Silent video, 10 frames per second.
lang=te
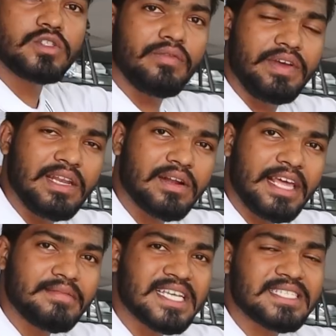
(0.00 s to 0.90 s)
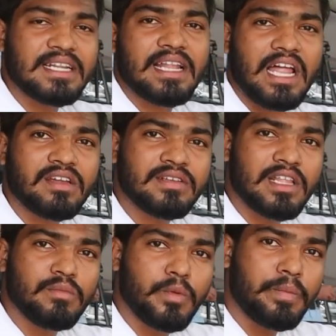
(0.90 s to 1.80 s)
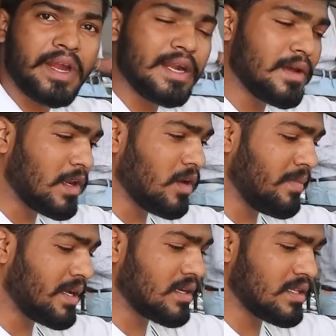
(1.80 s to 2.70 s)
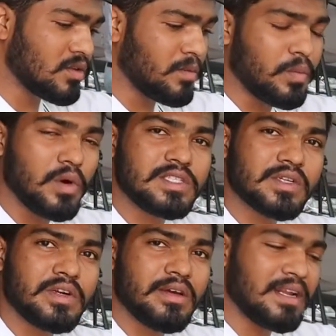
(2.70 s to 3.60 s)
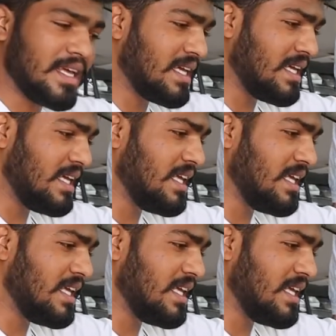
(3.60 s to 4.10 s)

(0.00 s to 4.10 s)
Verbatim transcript: సో వీళ్ళు క్లెయిమ్ చేసిన నాలుగు వందల ముప్పై ఏడు కిలోమీటర్లతో పోల్చుకుంటే మనకి